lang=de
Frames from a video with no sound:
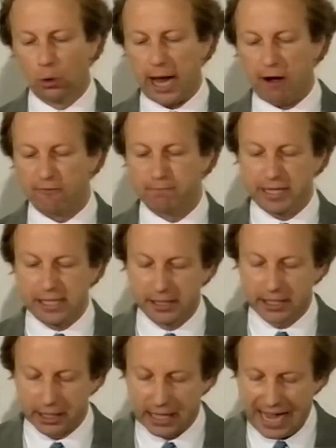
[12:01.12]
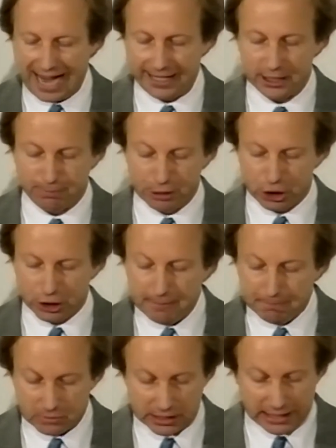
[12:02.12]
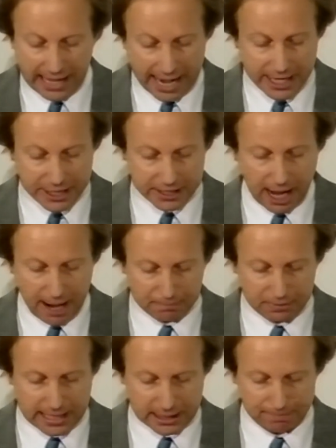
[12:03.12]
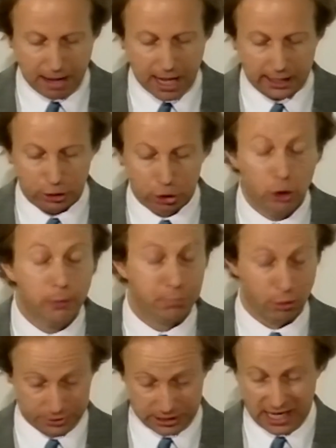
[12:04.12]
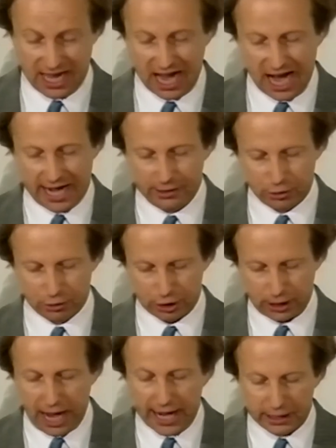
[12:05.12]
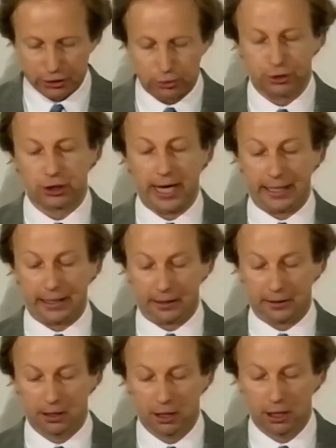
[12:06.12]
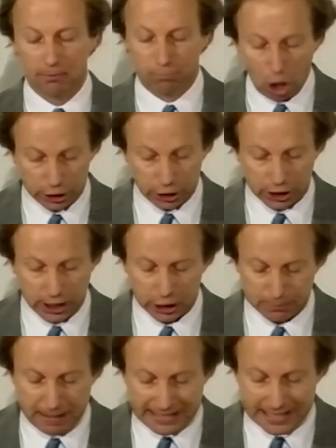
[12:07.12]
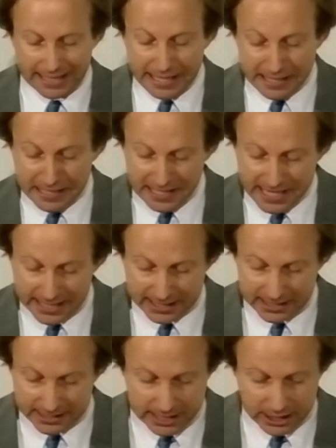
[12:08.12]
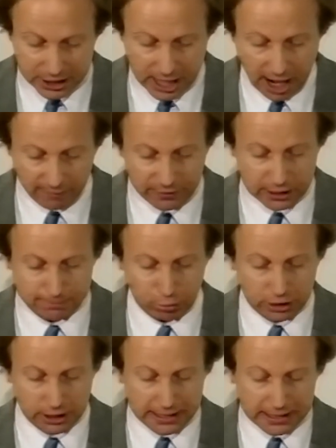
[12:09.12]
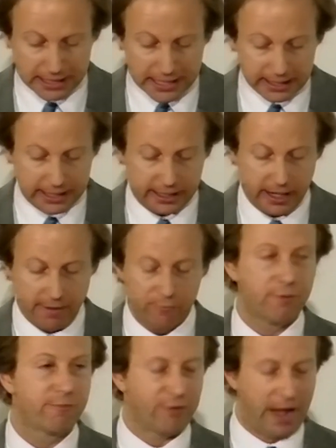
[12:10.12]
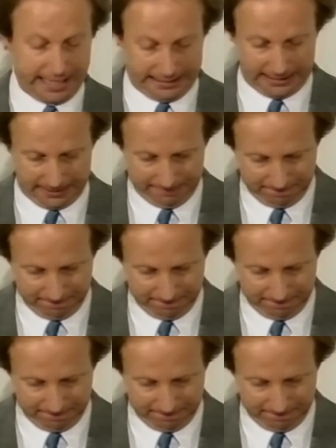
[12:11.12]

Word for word: auf Bilder eines bestimmten leicht absetzbaren Typus einzuschränken. Bosch spezialisierte sich auf das Porträtieren von Feinden,